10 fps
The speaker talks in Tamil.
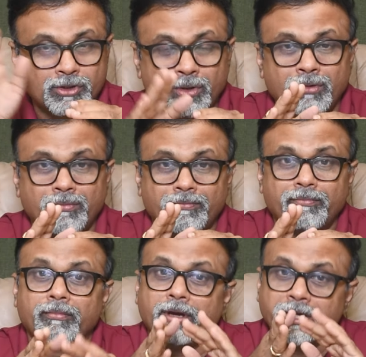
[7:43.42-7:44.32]
ஸோ
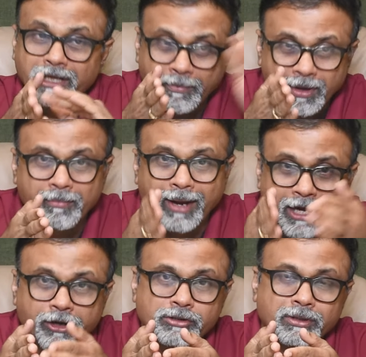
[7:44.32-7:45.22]
இதுக்கப்புறம்
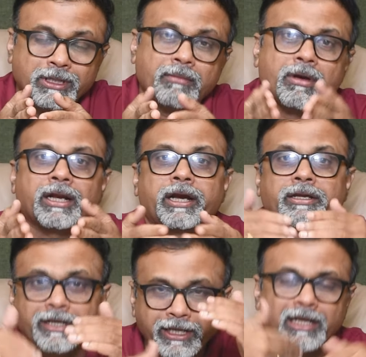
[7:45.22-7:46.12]
பேட் நியூஸ் வந்தால்
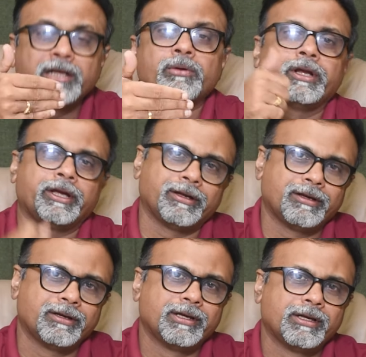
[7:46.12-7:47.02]
மார்க்கெட் திடீர்னு ஒரு
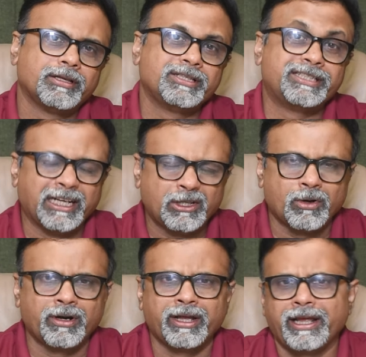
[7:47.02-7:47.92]

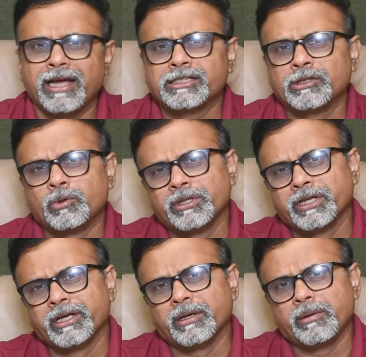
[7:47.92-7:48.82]
ஜர்க்கோட ரியாக்ஷன்
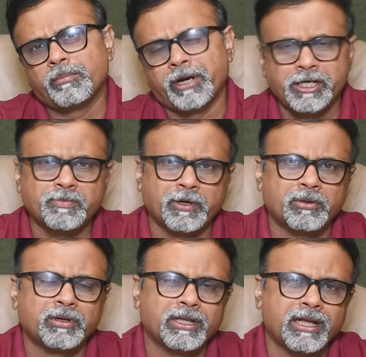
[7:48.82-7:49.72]
கொடுத்து பனிஷ்
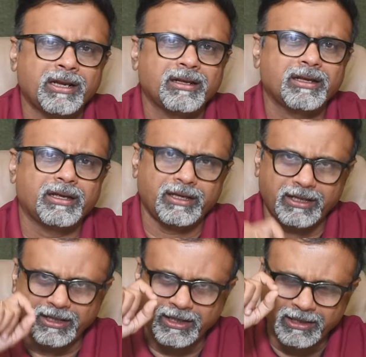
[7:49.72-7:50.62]
பண்ணுன்றது தான்
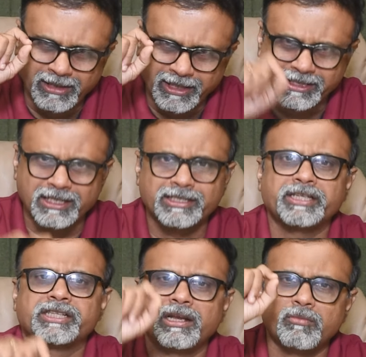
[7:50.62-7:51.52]
இந்த ரிசல்ட்
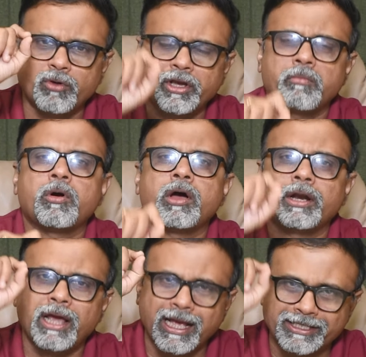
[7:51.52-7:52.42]
சீசனில்
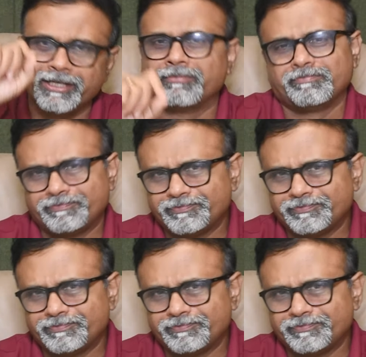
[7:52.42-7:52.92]
முக்கியமான அச்சம்